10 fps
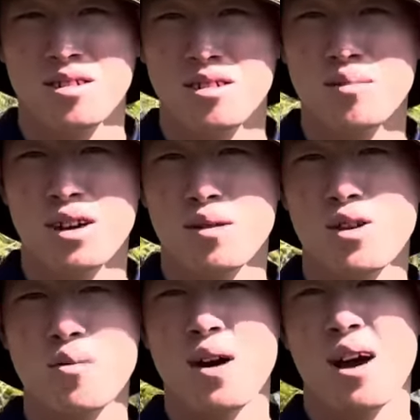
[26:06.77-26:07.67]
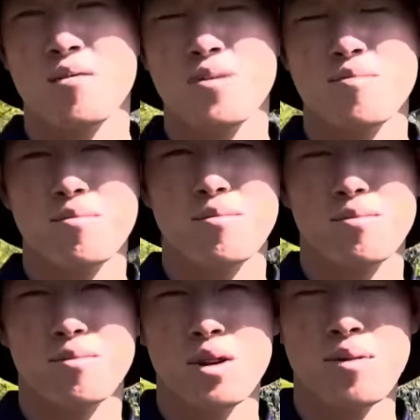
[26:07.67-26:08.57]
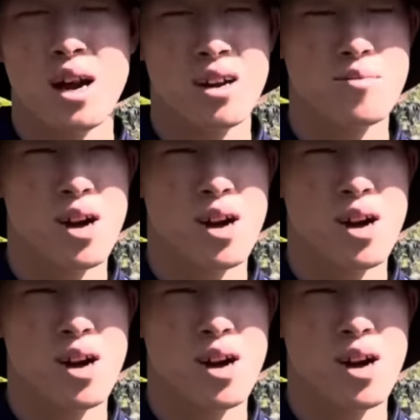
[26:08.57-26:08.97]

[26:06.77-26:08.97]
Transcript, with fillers: nhưng mà bố em bảo